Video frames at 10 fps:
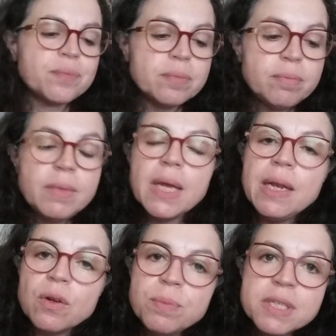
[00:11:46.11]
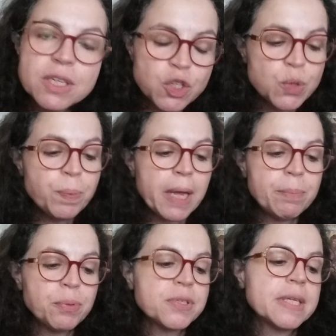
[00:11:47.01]
Alors le message suprême pour
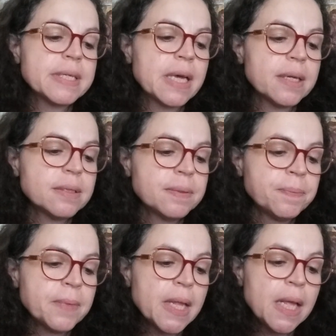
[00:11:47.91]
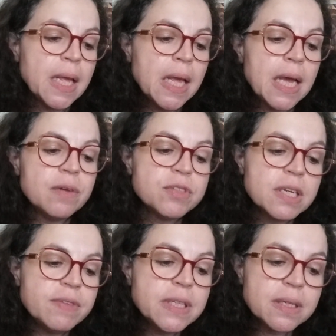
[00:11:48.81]
cette carte. Elle vous invite
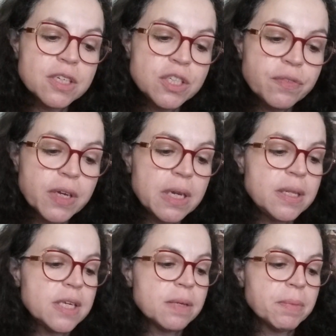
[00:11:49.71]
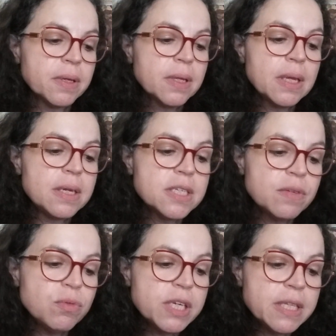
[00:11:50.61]
à déchiffrer l'énigme. Laissez-vous
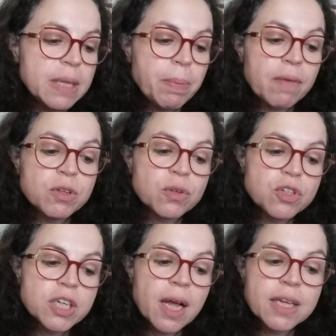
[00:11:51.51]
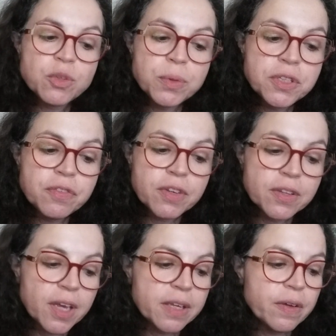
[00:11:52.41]
guider par votre chat intuitif
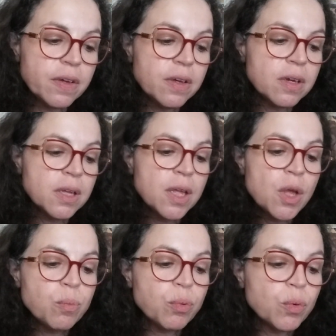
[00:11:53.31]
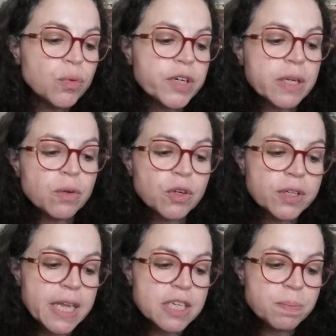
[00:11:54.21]
intérieur pour ouvrir le codex
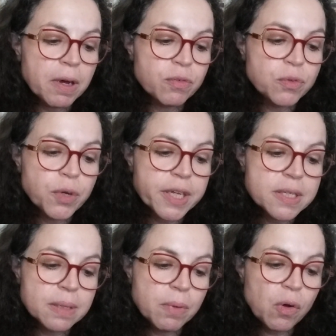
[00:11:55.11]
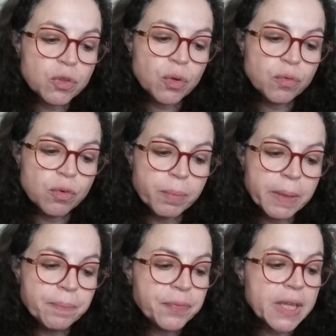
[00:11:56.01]
parvenu récemment entre vos mains
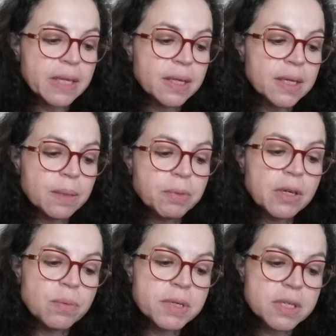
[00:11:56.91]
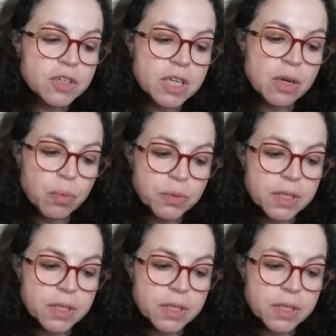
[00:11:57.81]
et décrypter le message qu'il contient.